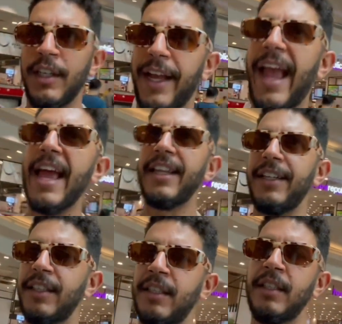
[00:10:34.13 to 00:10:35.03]
غالي
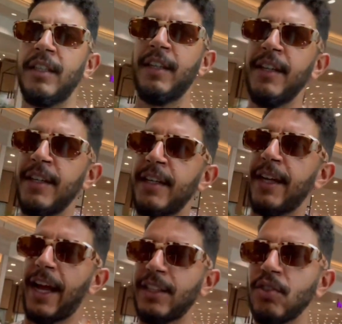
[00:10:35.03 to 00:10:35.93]

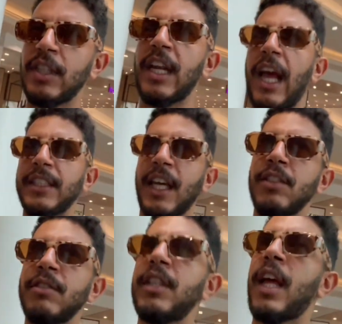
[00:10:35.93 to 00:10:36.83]
غادي تيرخص
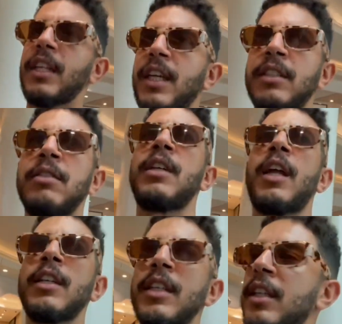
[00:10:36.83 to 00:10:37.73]
غادي تيرخص غادي
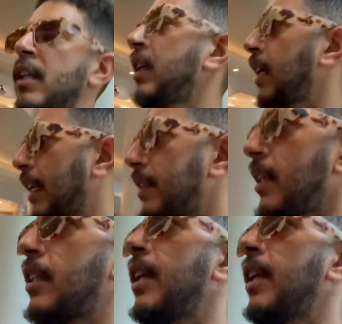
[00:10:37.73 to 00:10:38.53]
تيرخص لتحت